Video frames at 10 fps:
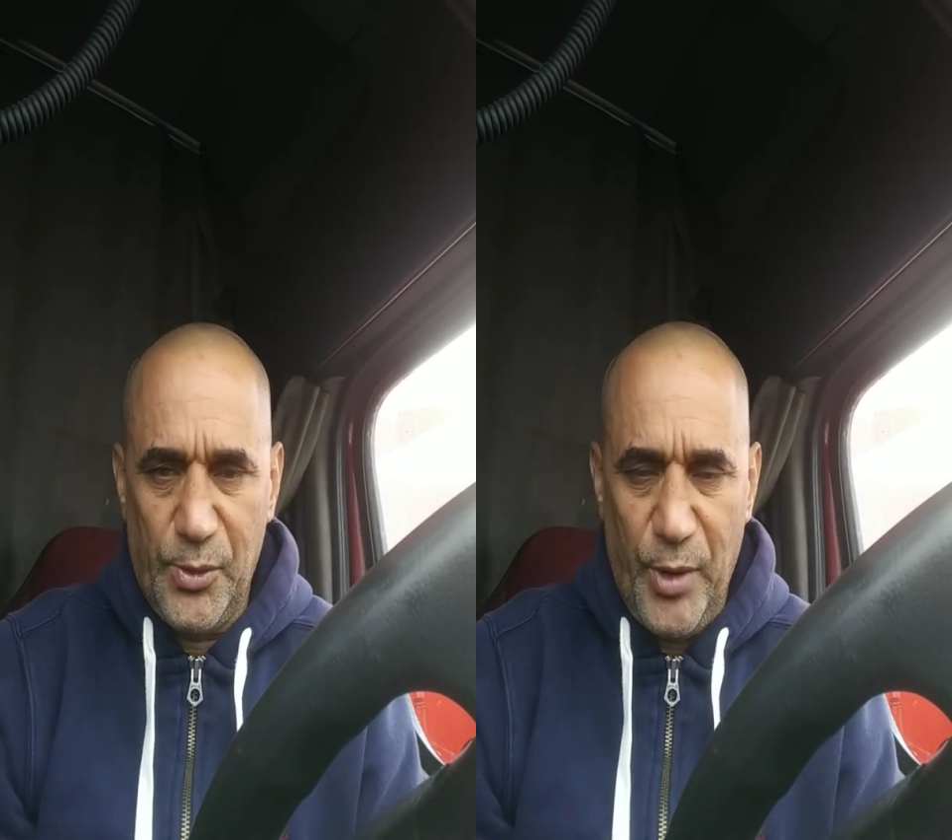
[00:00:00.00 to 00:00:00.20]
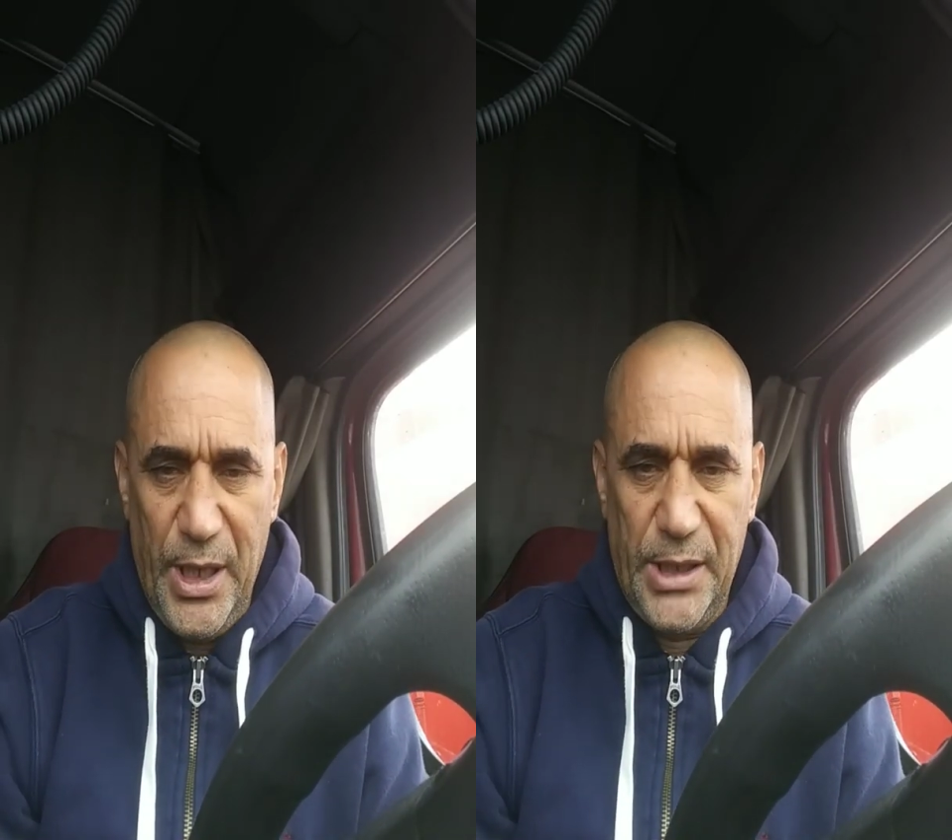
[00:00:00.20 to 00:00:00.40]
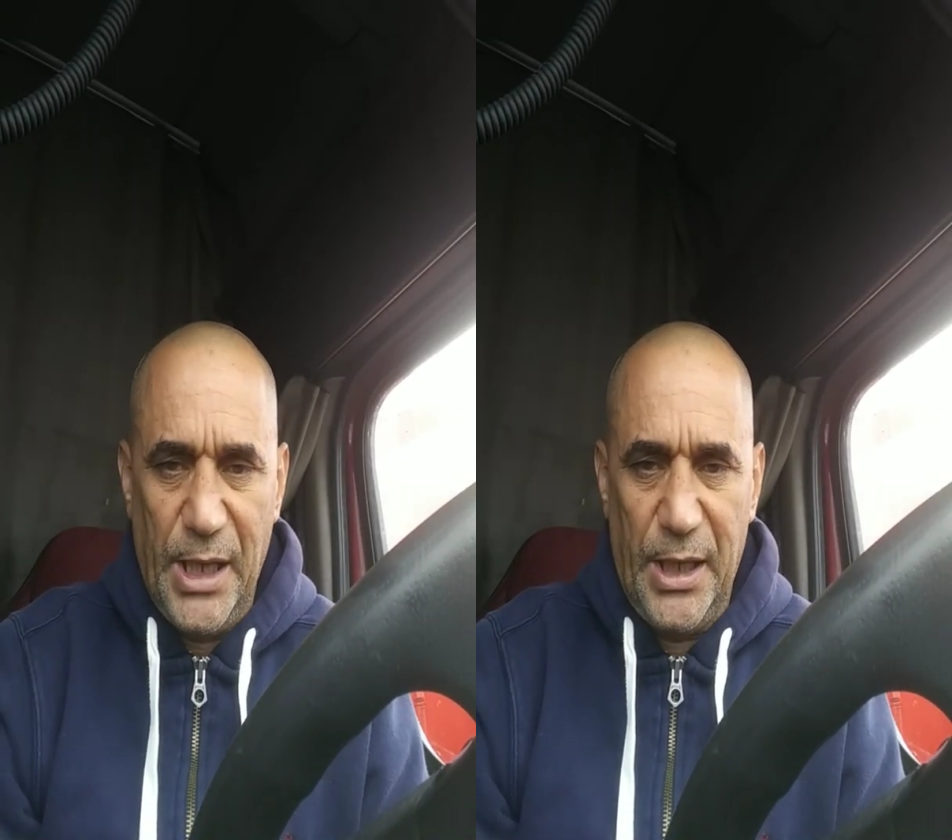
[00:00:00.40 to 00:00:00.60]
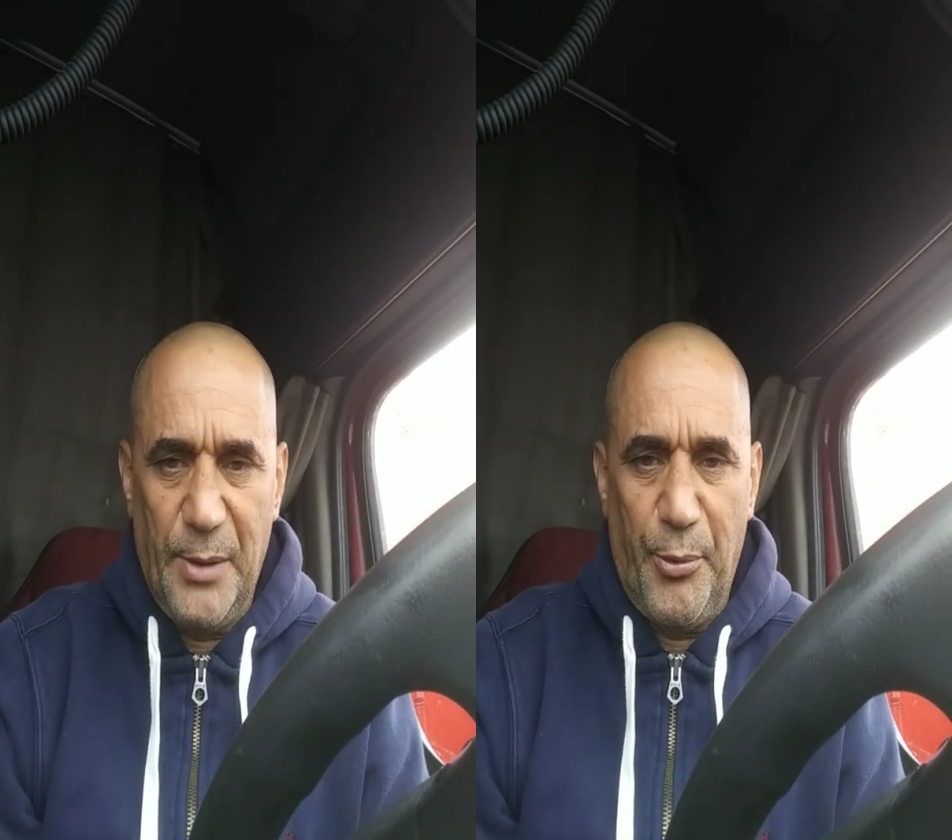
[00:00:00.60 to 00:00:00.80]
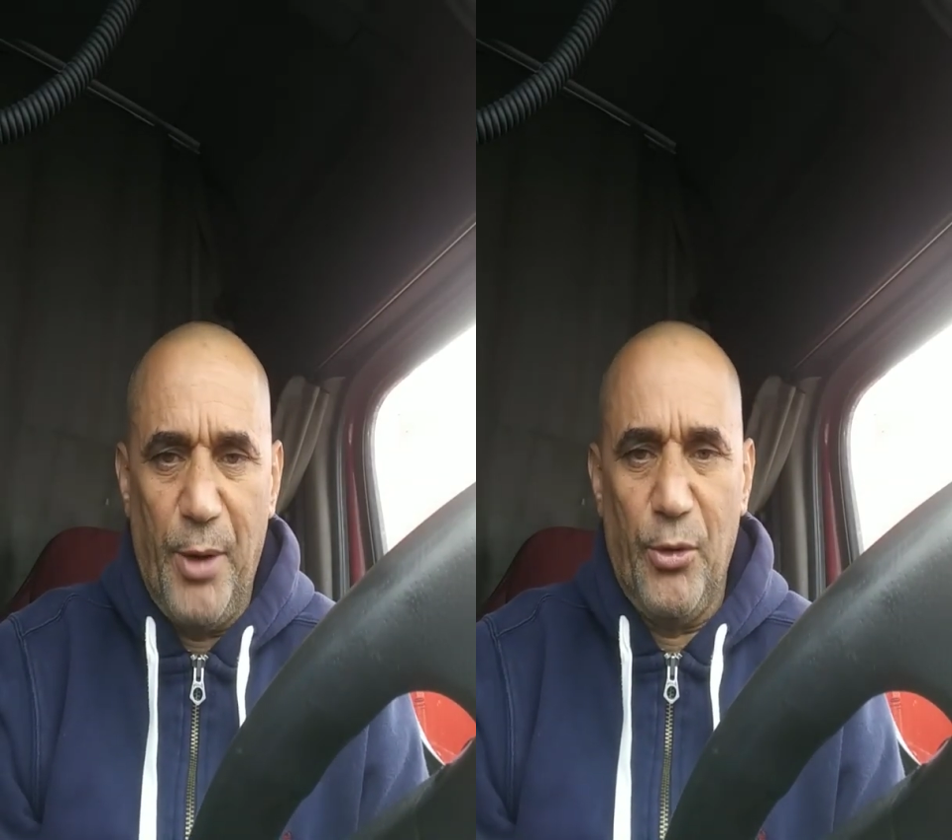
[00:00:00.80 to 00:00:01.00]
buenas tardes
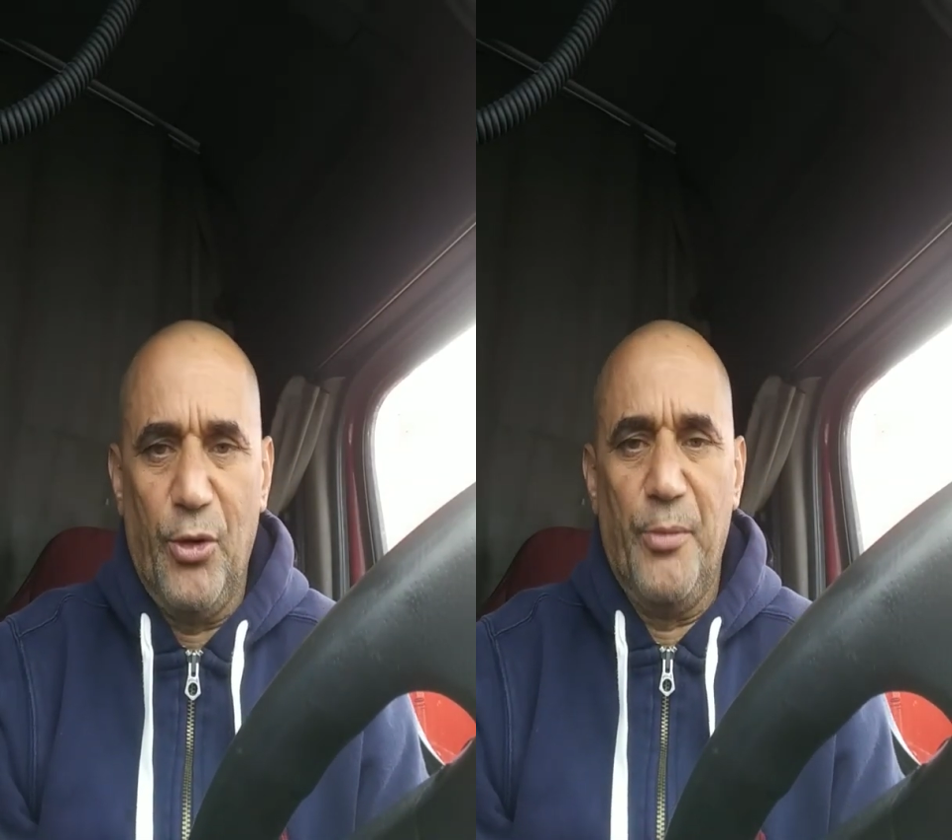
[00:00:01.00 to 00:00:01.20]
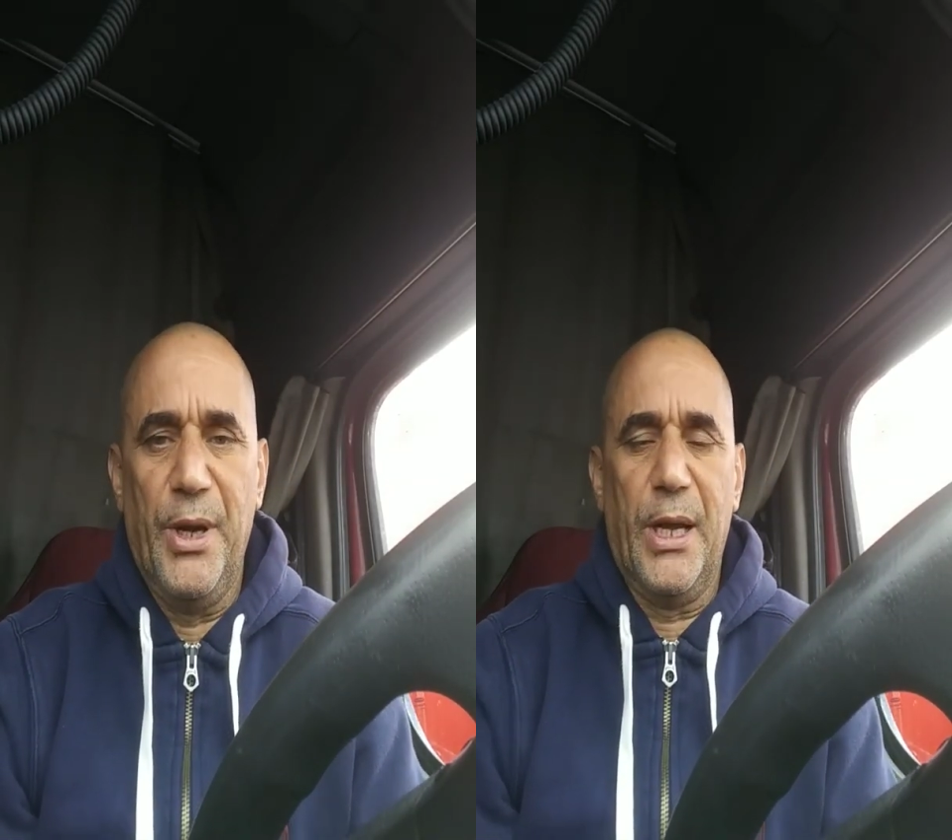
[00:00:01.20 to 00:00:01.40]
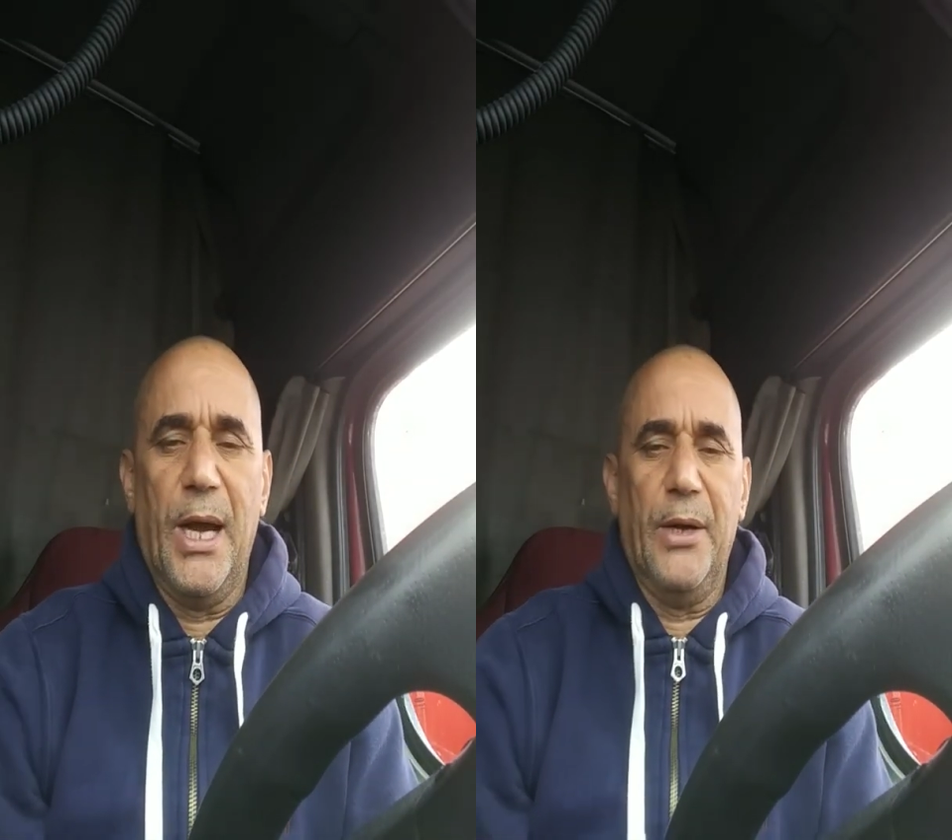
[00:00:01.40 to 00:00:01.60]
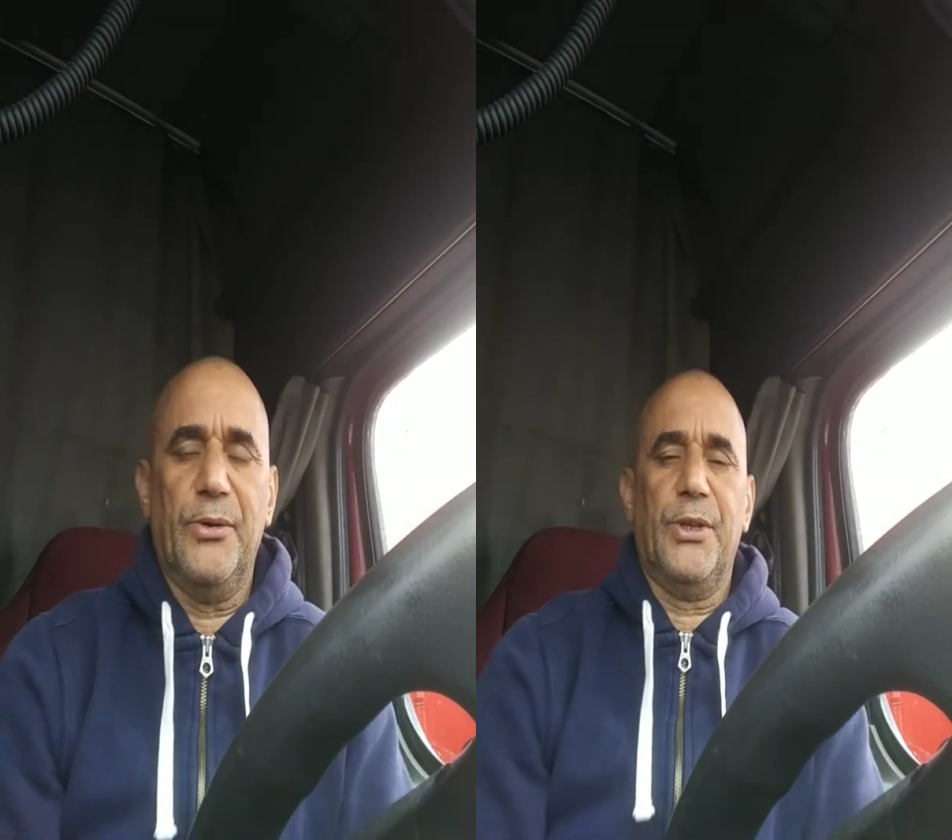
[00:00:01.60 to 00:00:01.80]
pueblo dominicano.